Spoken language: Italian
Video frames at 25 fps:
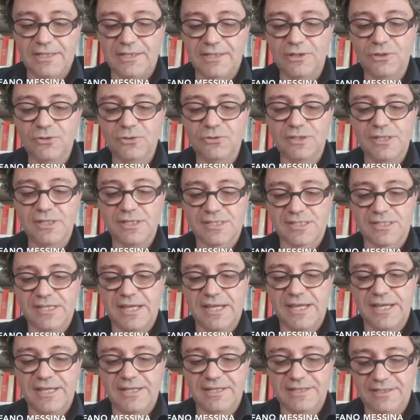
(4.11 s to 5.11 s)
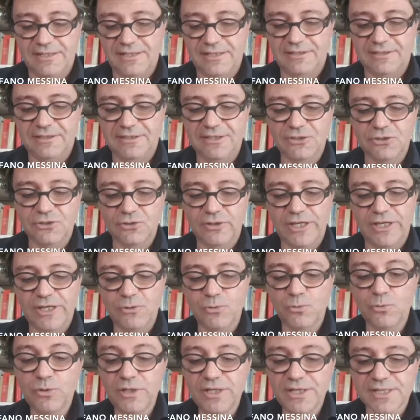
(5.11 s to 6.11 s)
dell'Odissea il titolo è
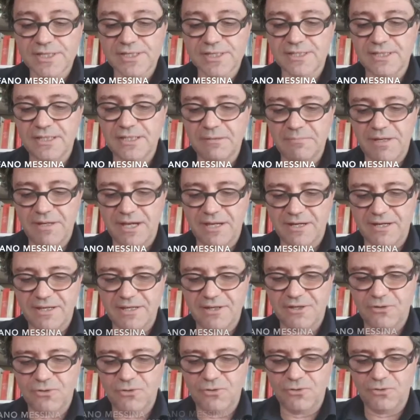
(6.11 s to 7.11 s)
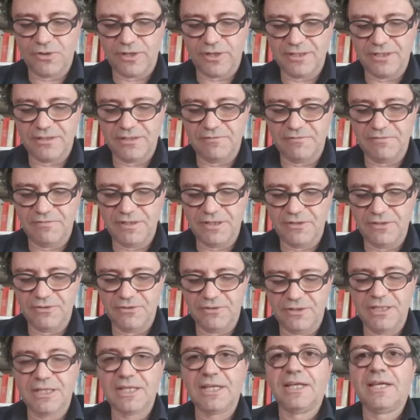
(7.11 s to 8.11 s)
Ulisse, il mare e il colore del
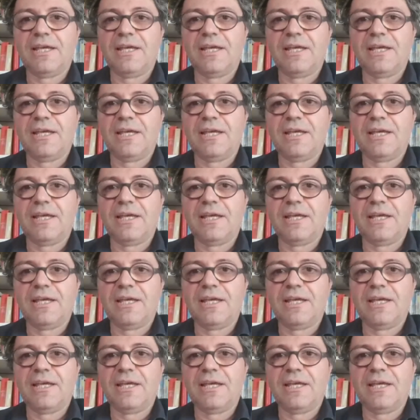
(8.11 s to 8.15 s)
vino.